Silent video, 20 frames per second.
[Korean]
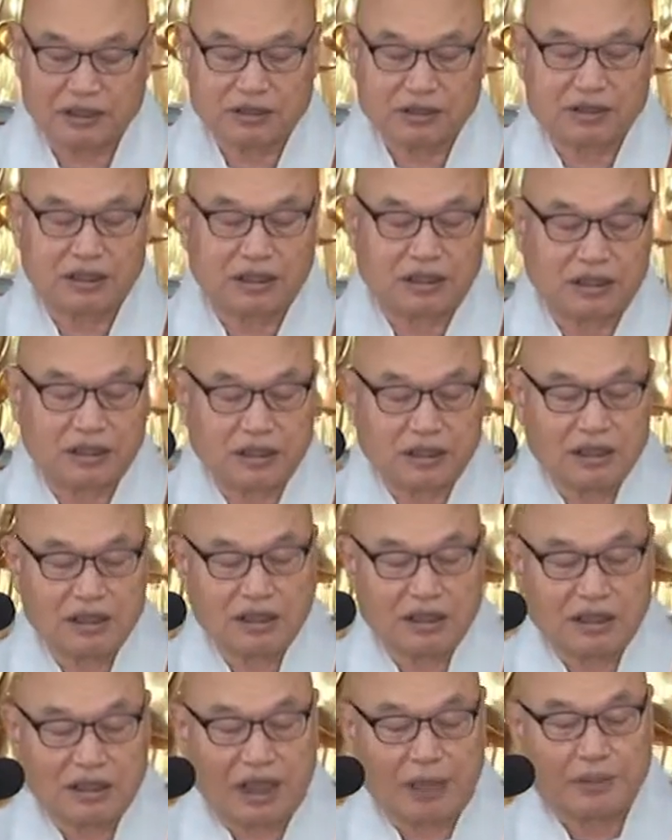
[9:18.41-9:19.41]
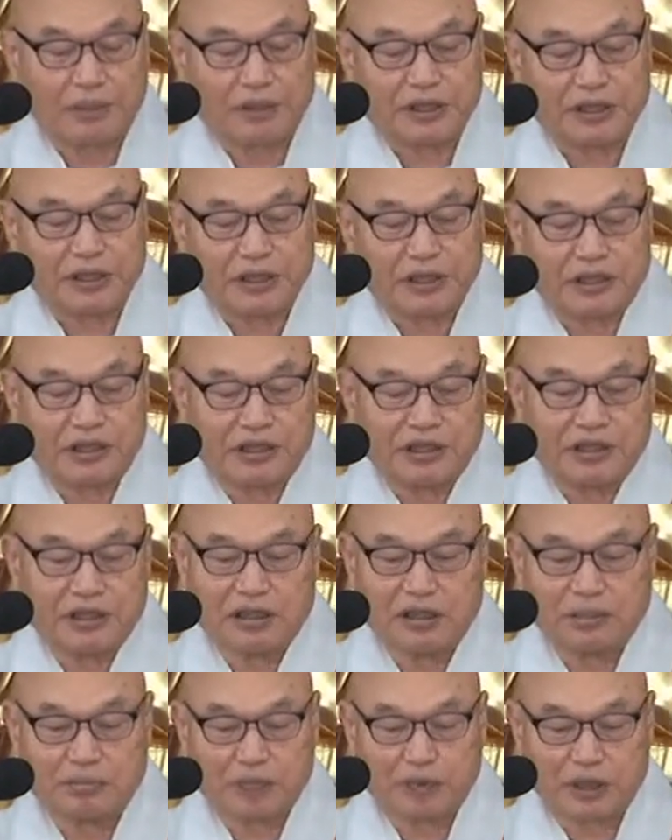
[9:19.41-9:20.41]
근데 나머지
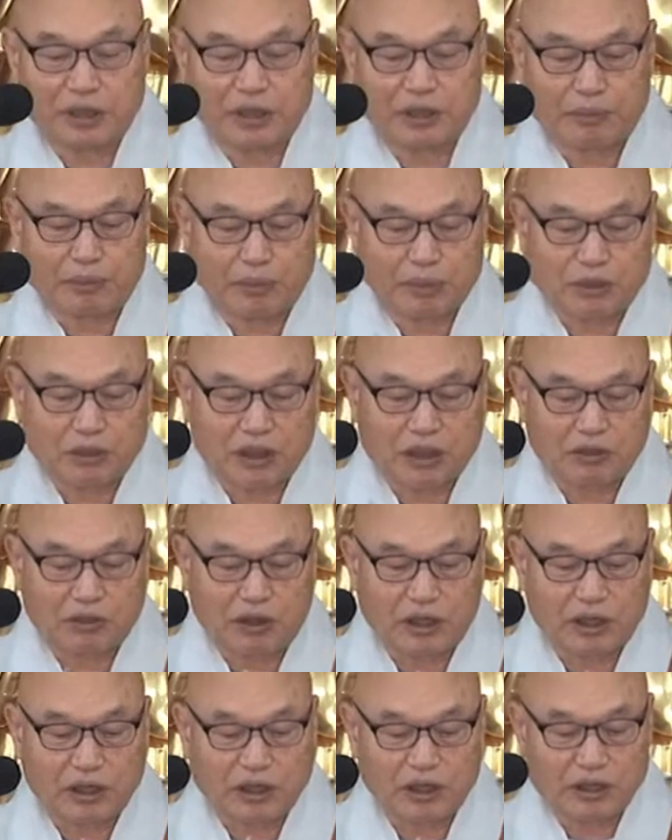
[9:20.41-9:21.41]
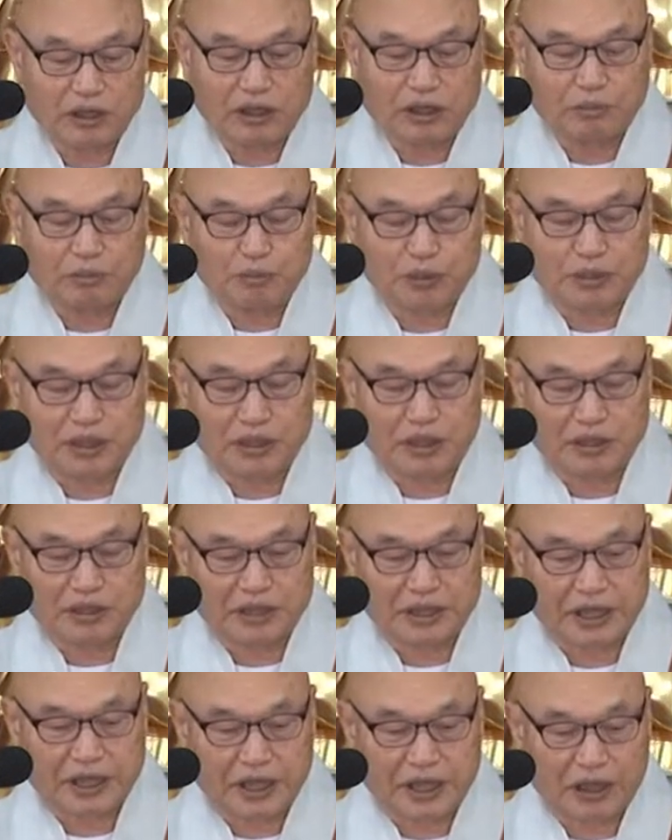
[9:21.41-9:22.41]
열 분의 보살과 열 분의
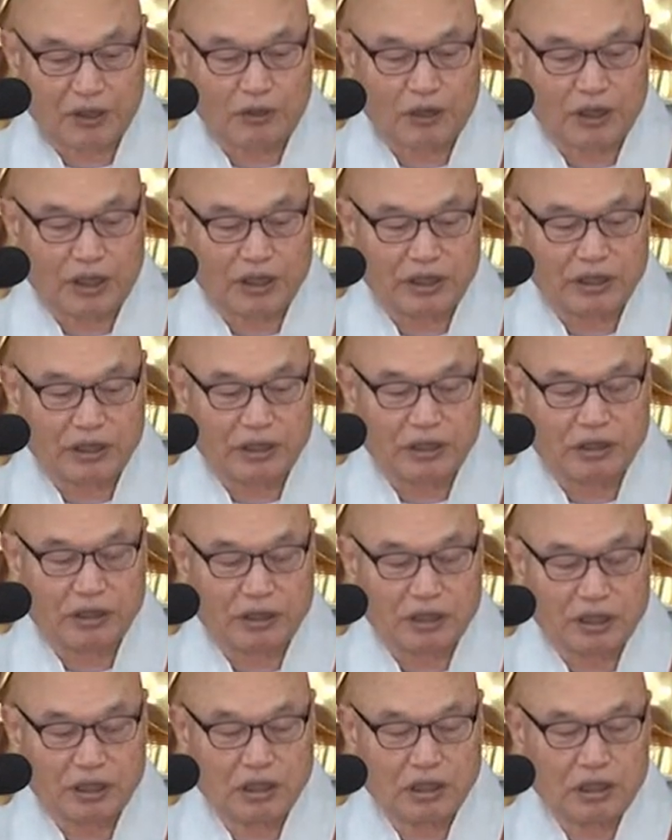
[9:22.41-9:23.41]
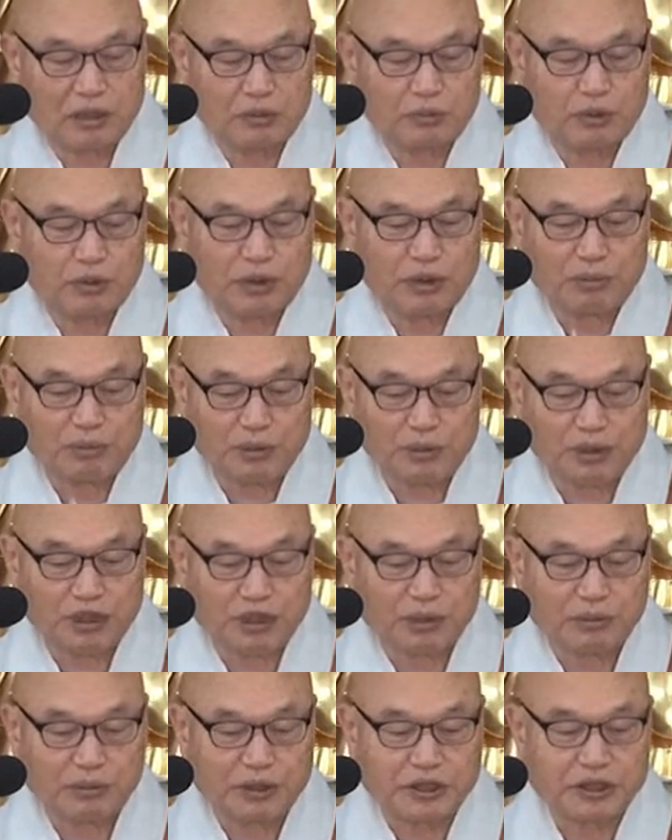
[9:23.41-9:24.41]
세계와 열 분의
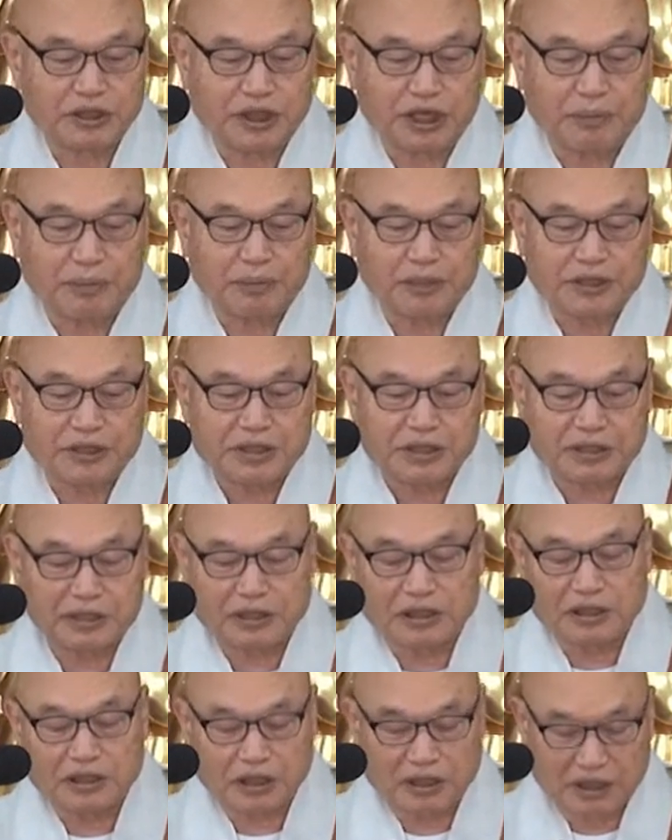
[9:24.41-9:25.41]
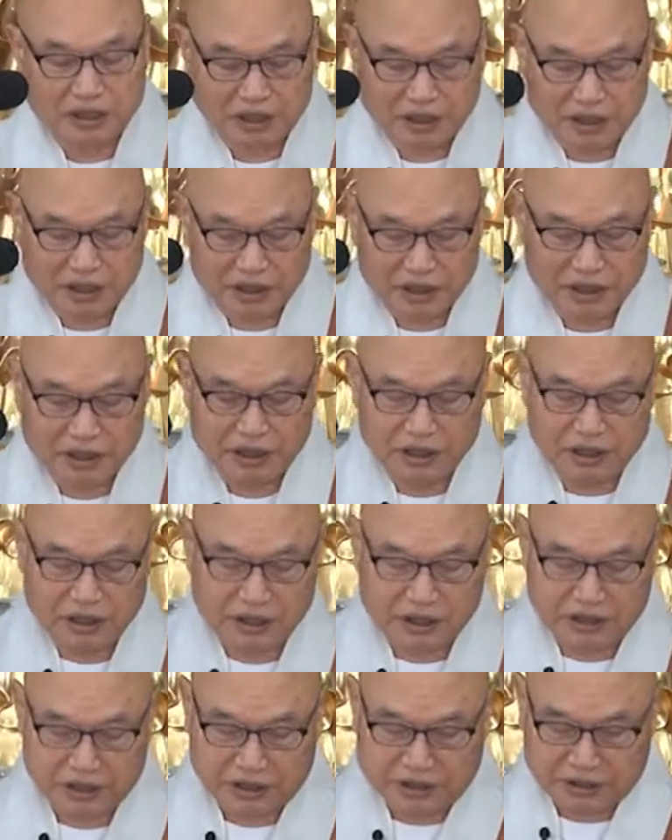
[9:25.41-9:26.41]
부처님은 저 앞에서 어,
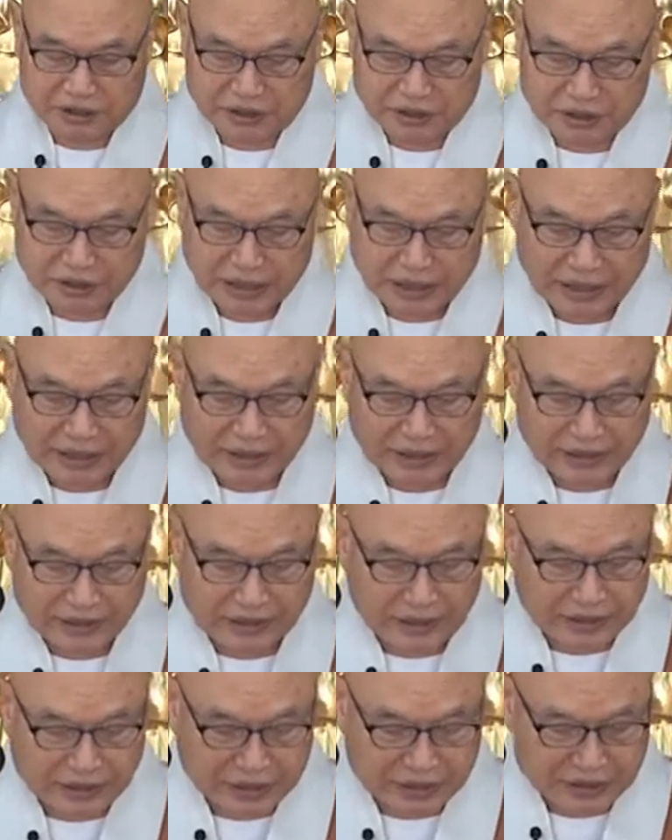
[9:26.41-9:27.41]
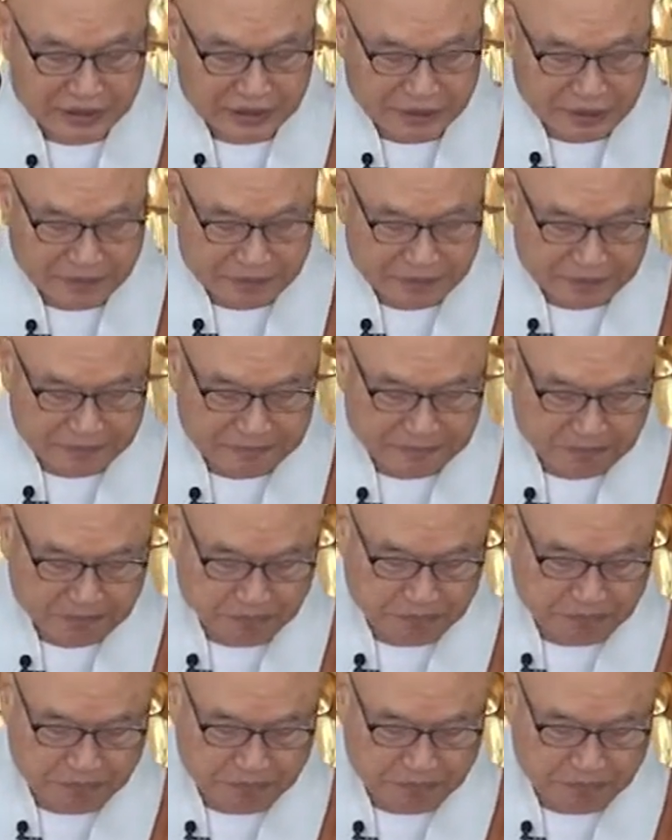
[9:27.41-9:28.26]
그 이야기가 됐었어요.